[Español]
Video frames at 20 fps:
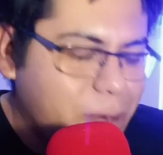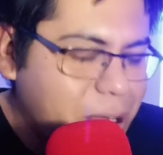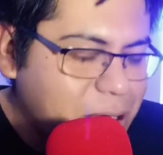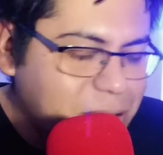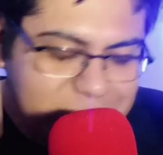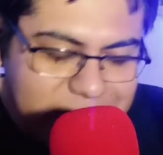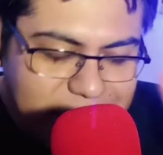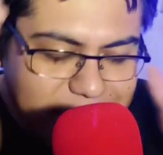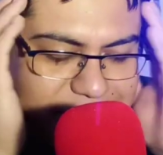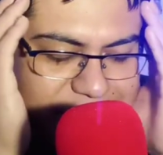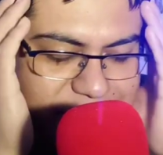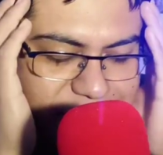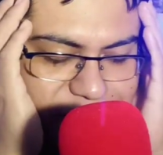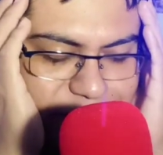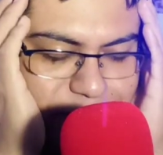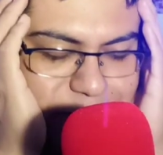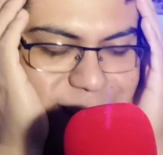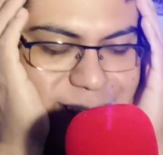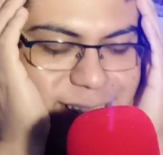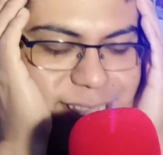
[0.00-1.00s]
wow, o sea, me
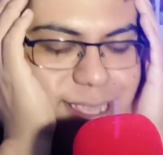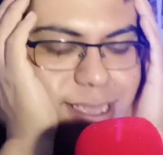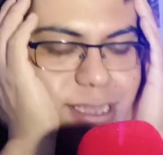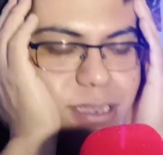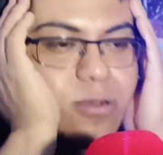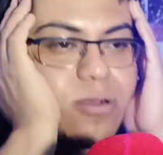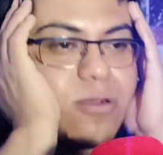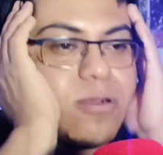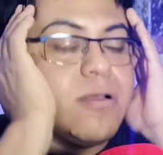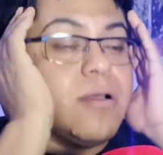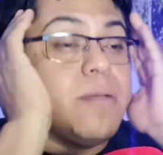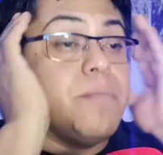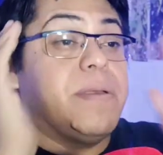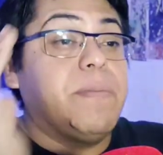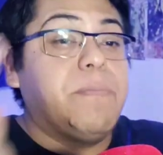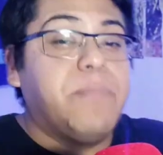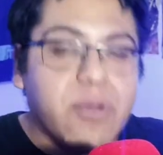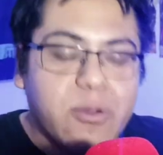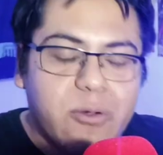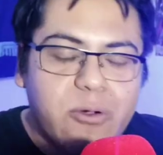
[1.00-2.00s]
sorprende y digo,
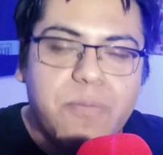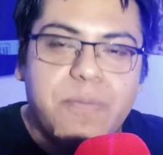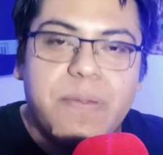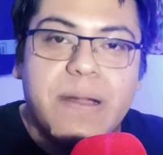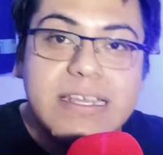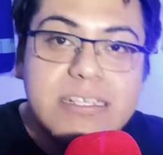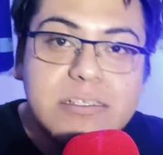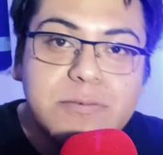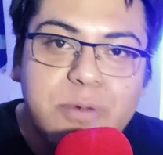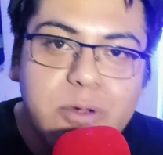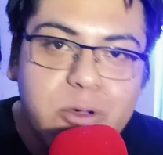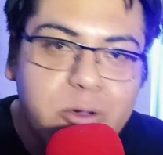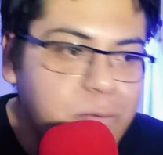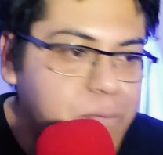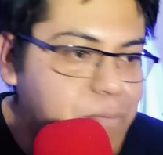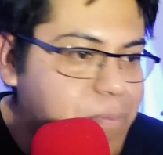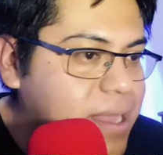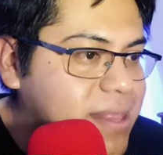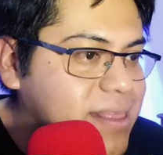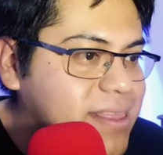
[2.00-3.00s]
me preocupa, es
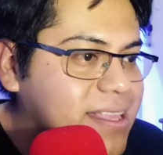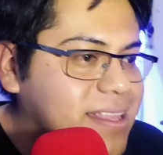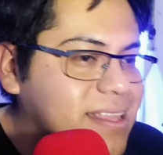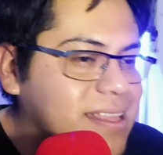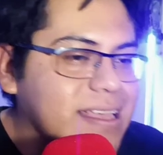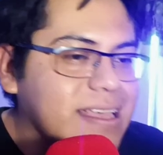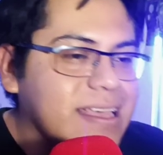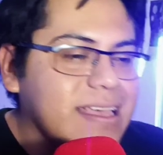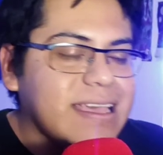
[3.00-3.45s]
preocupante